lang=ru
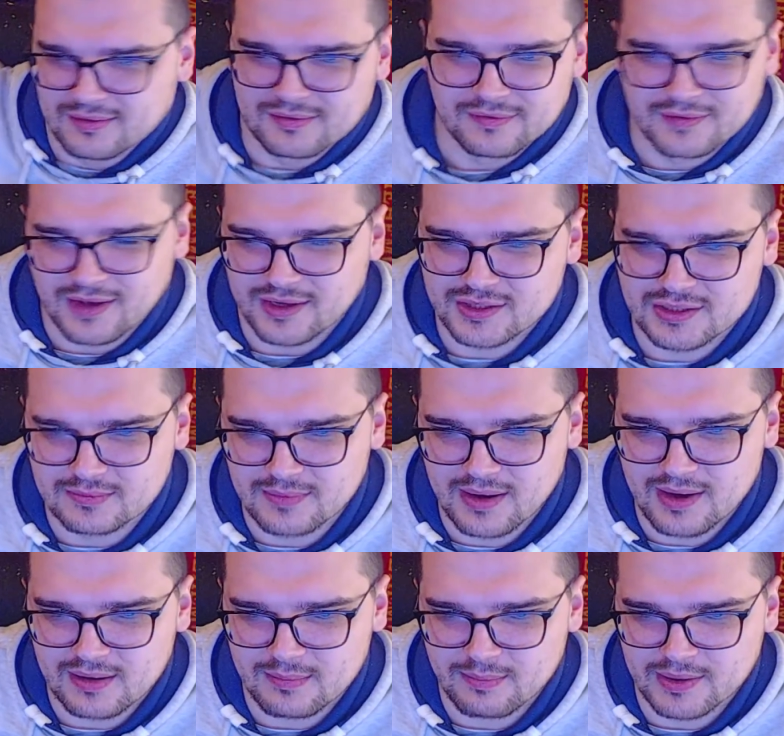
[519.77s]

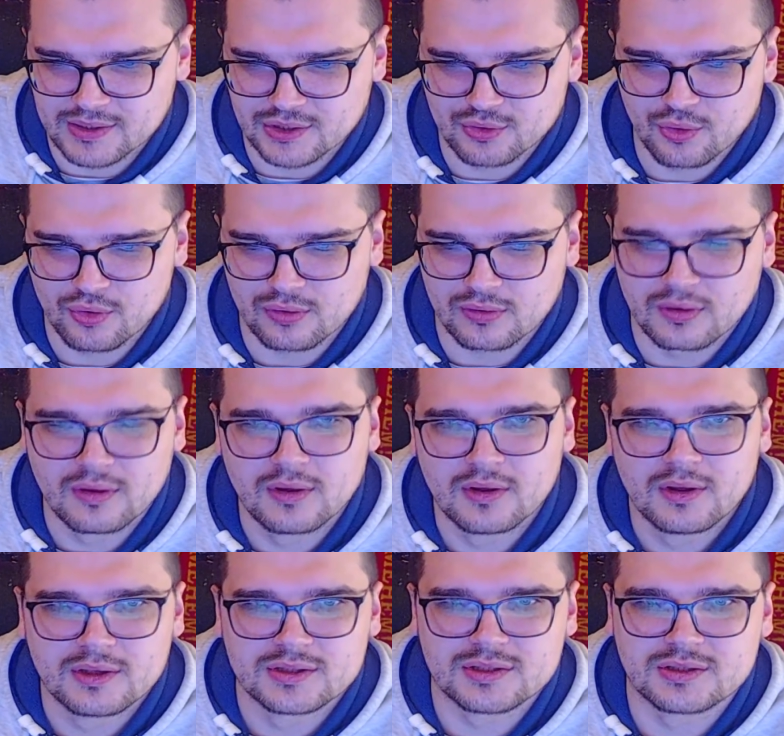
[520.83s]
кошмар, позор,
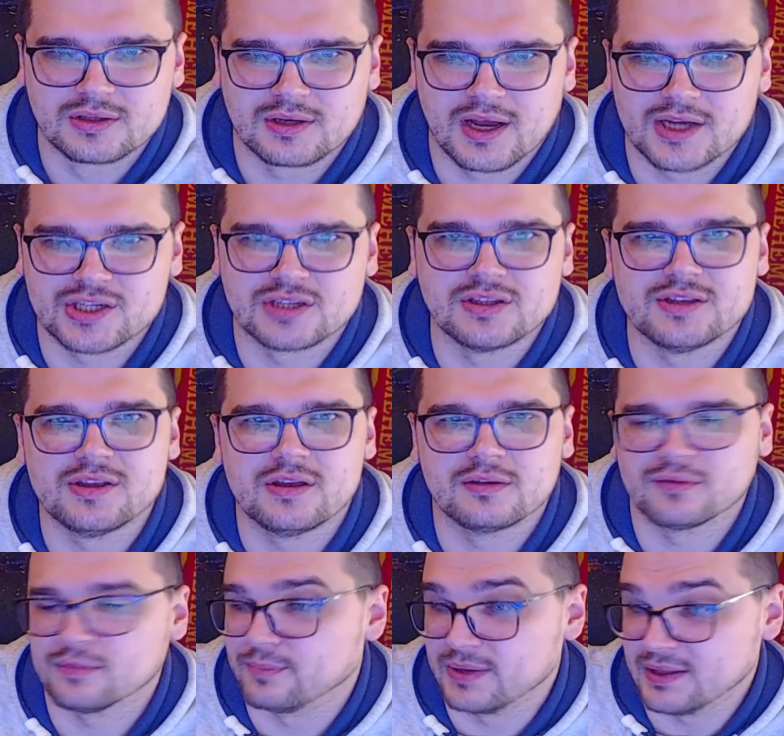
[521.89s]
страшный день.
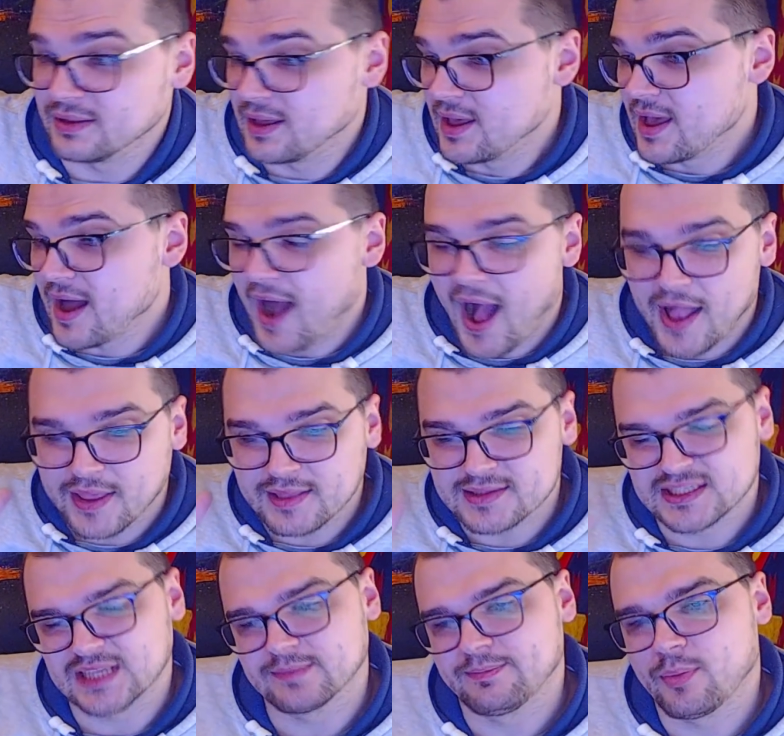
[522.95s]
Блин, один из
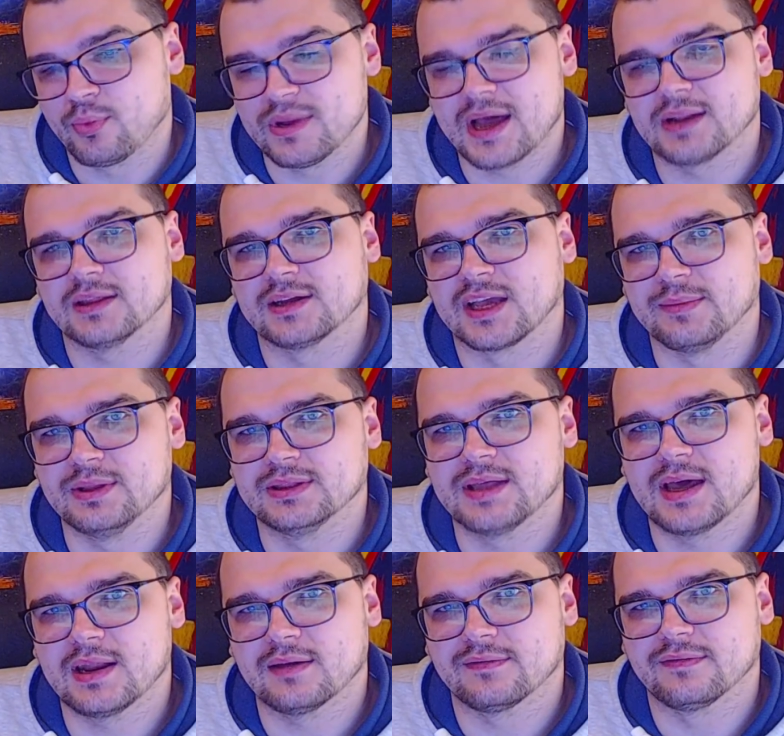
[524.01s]
самых популярных
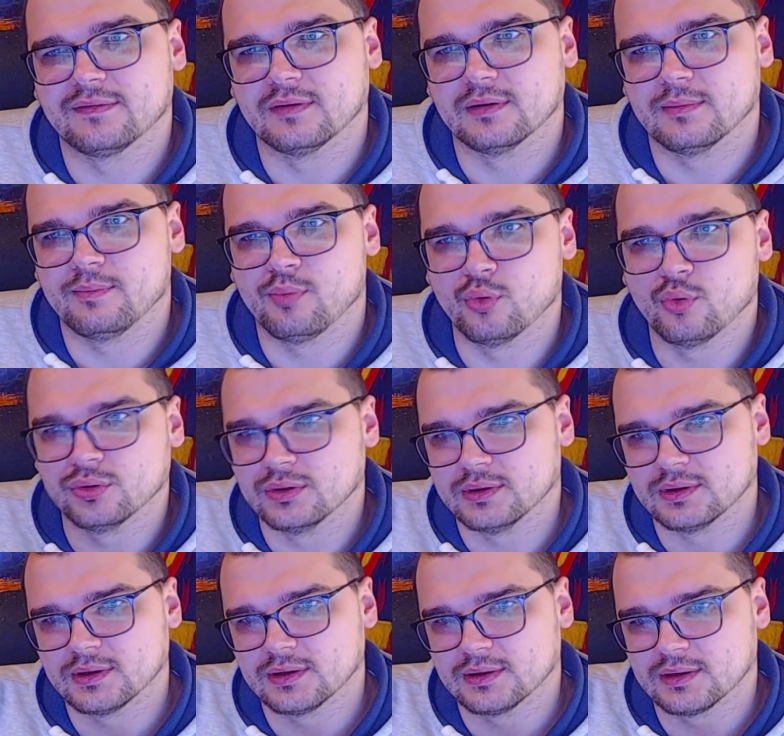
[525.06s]
комментариев а, под
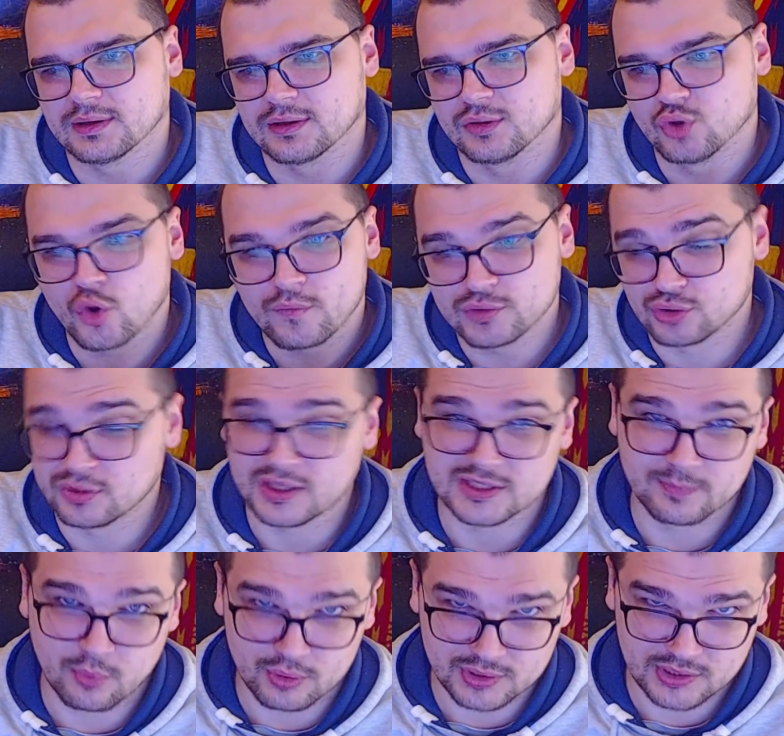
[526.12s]
э, новостью на
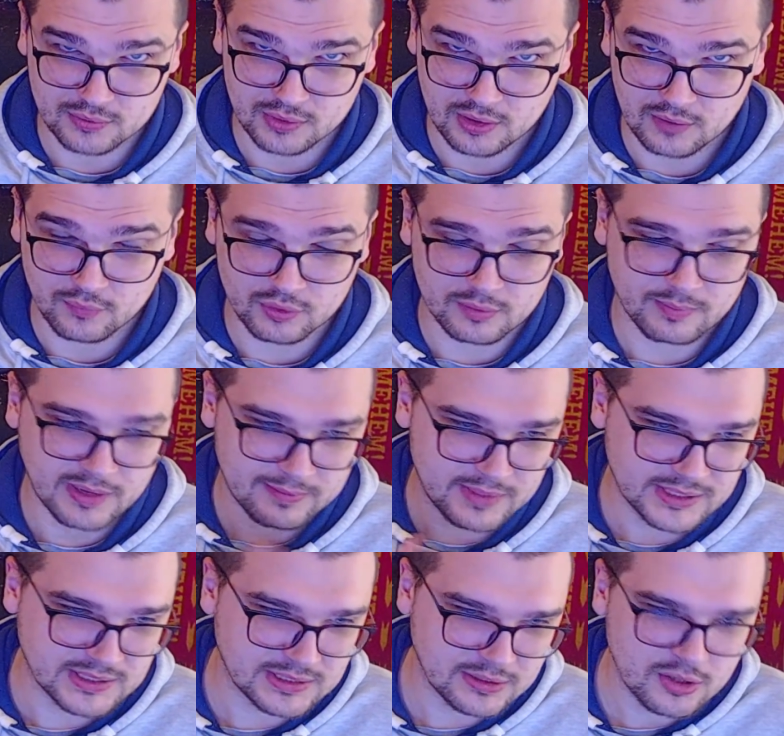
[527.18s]
спорте, вот этой вот про
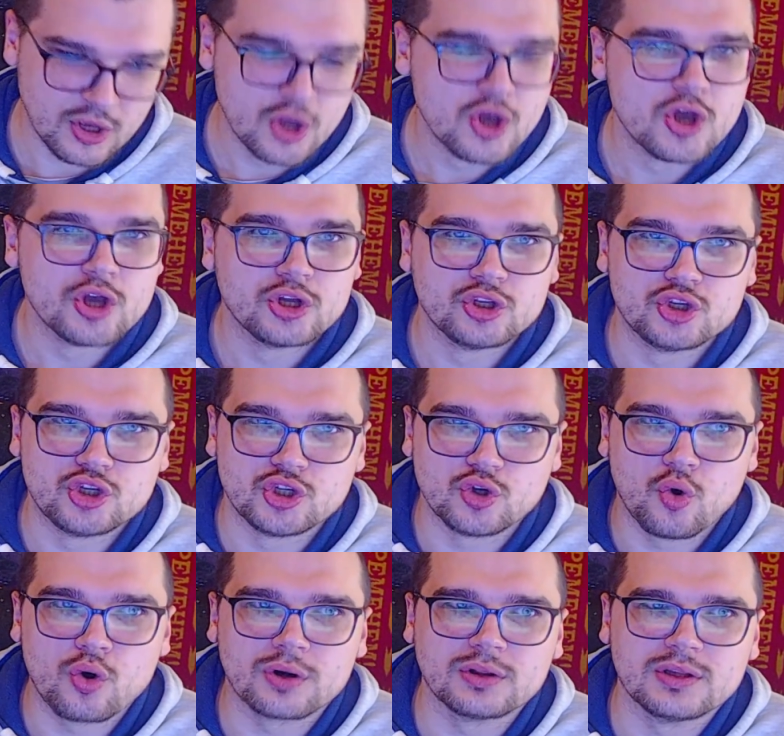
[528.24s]
Месси,
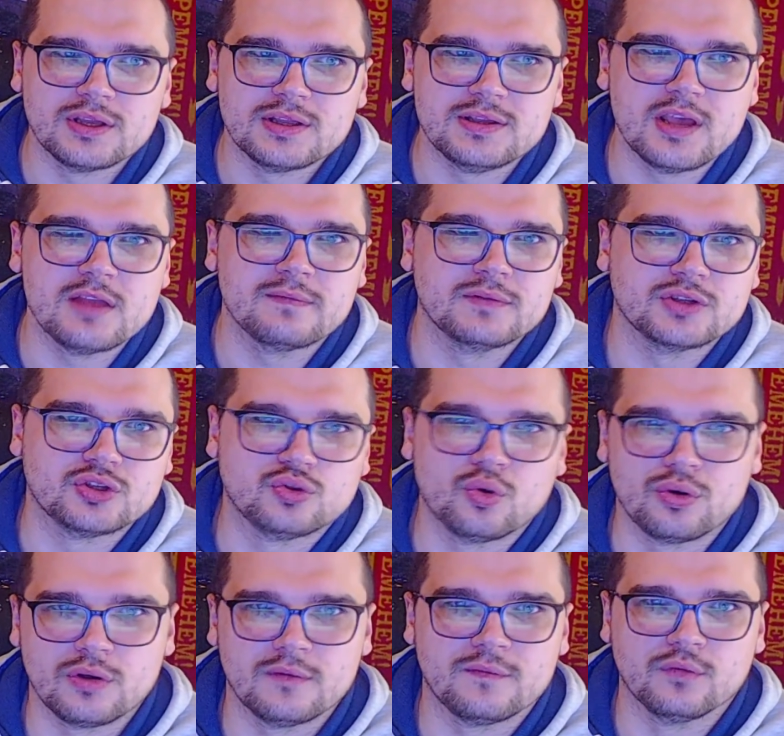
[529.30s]
черный день в
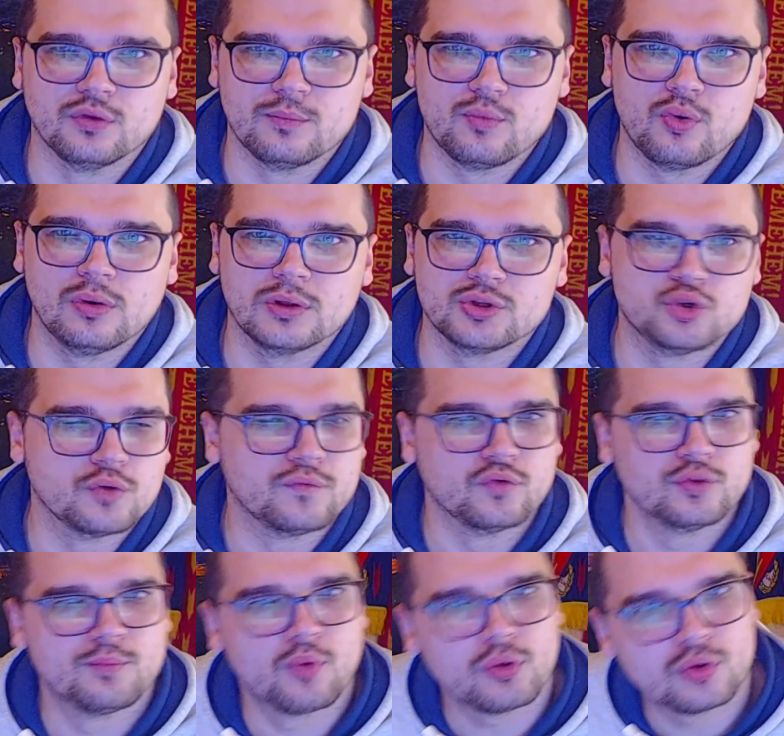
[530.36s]
истории футбола. Че,
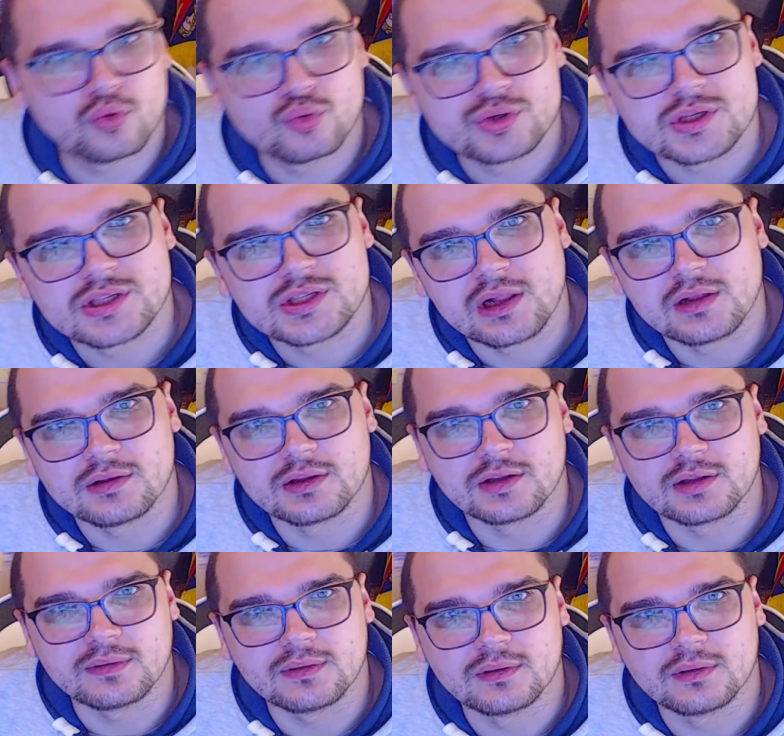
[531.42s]
футбол хуже стал от этого?